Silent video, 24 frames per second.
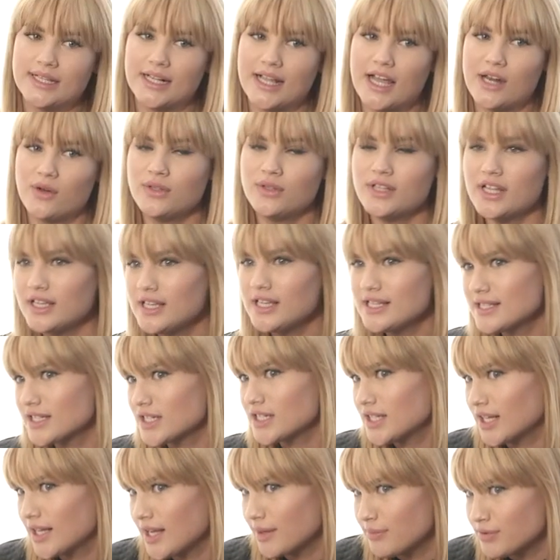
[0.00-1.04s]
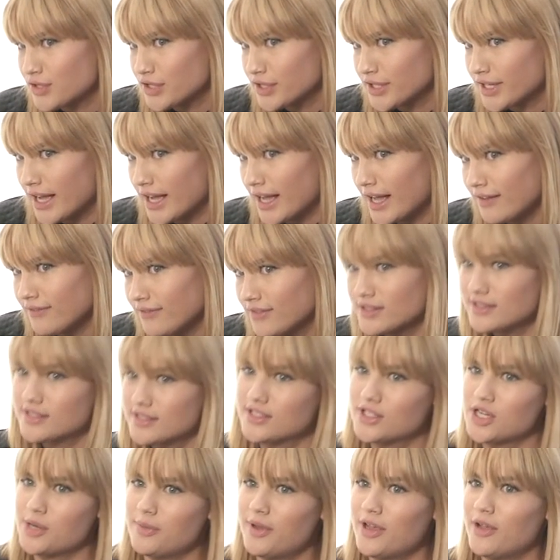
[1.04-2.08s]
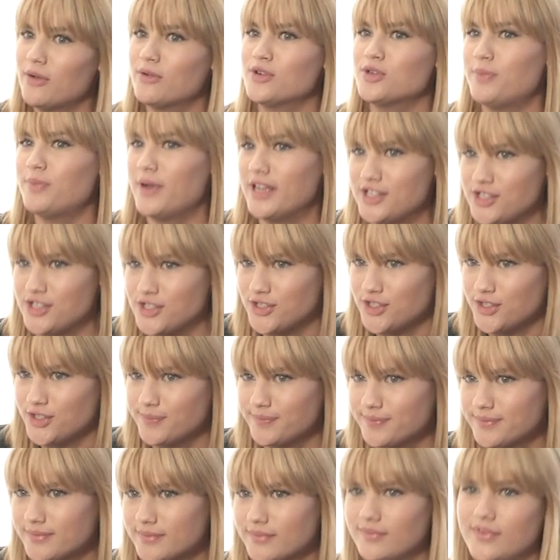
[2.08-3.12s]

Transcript: ta Karolina nie jest aż taka brzydka, więc trzeba ją szpecić.